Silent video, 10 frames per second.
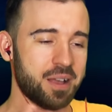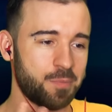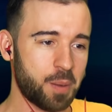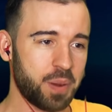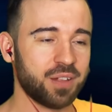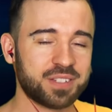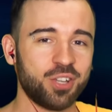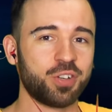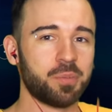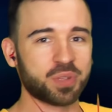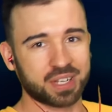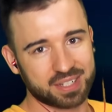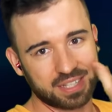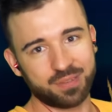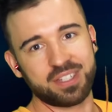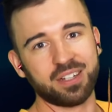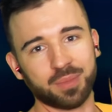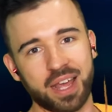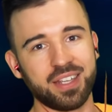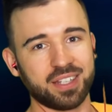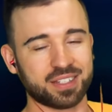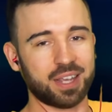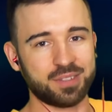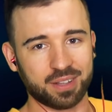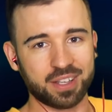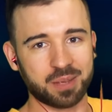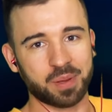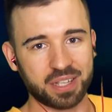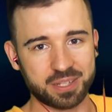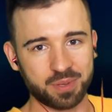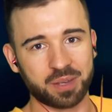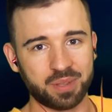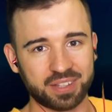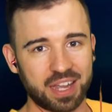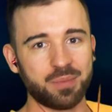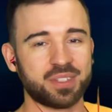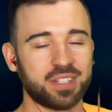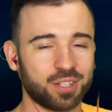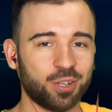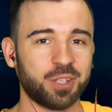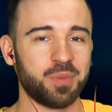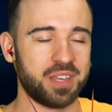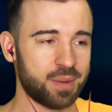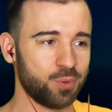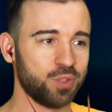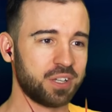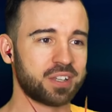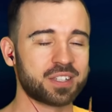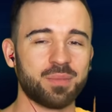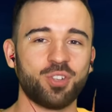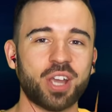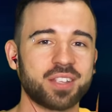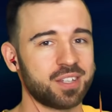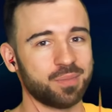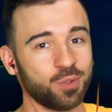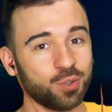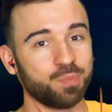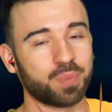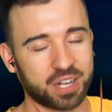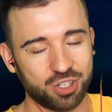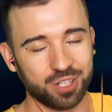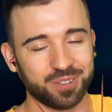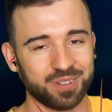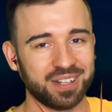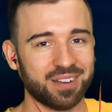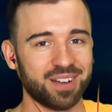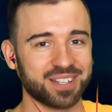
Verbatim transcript: Э, попал в следующий выпуск, ставьте им лайки. Ставьте лайки под этими комментариями с анекдотами. Я буду их замечать и буду прочитывать для